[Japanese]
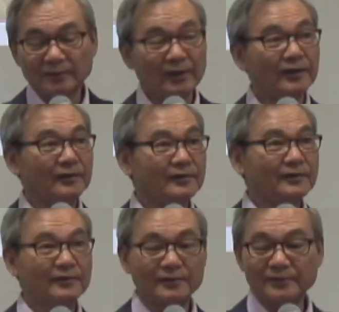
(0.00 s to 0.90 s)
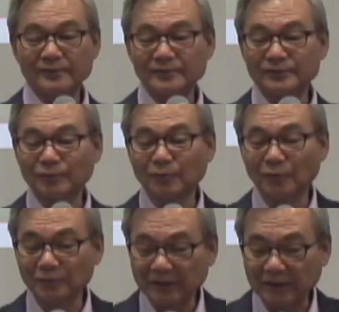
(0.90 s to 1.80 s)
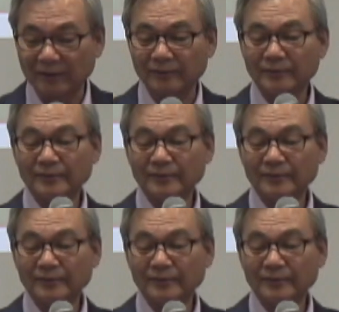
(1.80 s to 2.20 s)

でそこに